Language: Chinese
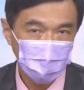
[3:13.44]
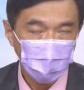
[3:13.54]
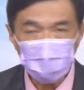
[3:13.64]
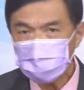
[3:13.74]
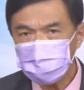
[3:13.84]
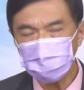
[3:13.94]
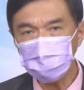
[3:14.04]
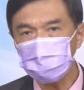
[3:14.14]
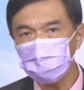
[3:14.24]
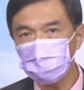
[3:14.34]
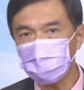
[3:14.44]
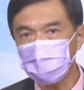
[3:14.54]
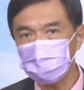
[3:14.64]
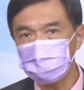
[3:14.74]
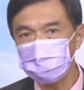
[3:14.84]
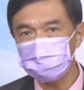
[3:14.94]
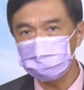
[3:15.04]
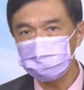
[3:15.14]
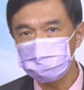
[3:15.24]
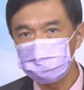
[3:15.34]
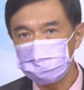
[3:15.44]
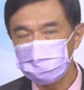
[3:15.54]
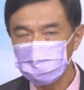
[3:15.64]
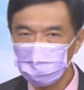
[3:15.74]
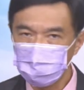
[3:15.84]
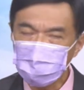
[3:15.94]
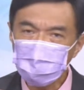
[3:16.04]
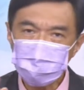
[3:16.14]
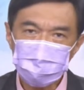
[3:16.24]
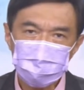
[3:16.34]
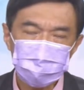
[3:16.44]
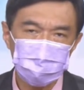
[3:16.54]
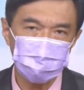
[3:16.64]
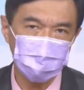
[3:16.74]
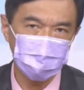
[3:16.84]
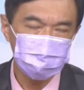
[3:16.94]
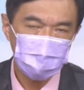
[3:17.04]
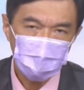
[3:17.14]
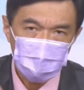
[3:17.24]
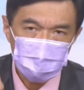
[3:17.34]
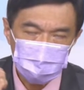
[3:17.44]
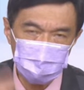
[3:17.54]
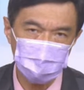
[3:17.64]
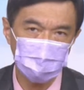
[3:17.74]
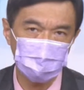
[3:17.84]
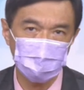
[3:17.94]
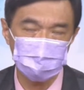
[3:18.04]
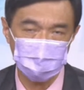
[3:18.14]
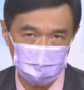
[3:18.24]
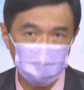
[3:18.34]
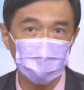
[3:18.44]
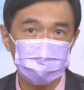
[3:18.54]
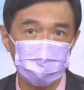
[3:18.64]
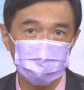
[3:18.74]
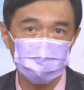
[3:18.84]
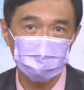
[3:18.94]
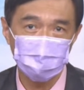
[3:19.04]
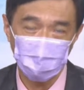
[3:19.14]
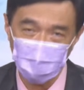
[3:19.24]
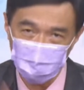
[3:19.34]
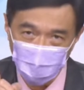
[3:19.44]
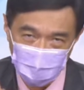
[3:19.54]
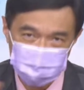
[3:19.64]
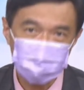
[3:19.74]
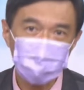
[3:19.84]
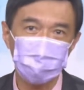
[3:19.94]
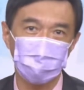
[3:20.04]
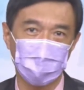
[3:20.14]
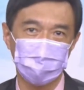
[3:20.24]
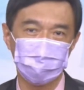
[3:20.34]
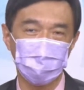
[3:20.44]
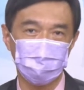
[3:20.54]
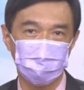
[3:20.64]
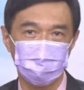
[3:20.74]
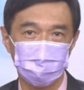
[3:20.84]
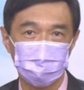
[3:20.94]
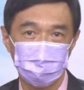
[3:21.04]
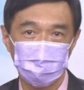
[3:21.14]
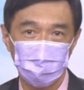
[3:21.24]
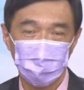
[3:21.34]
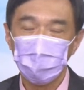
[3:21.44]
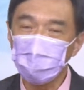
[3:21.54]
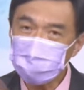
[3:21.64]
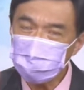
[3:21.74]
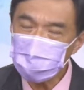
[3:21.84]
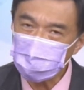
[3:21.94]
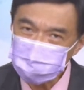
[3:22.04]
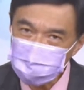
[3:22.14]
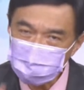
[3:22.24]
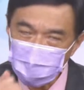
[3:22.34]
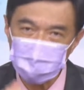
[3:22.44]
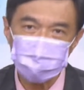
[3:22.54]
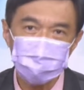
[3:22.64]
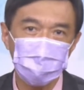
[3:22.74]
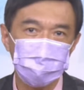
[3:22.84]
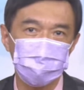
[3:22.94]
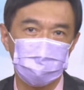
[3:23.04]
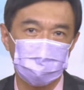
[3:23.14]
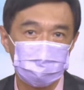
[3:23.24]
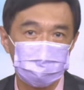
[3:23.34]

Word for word: 好了，这个一二六八二。民国七十九年二月的一个高点，坦白讲，哎，我还经历过那一段呢。我是民国七十八年进到市场，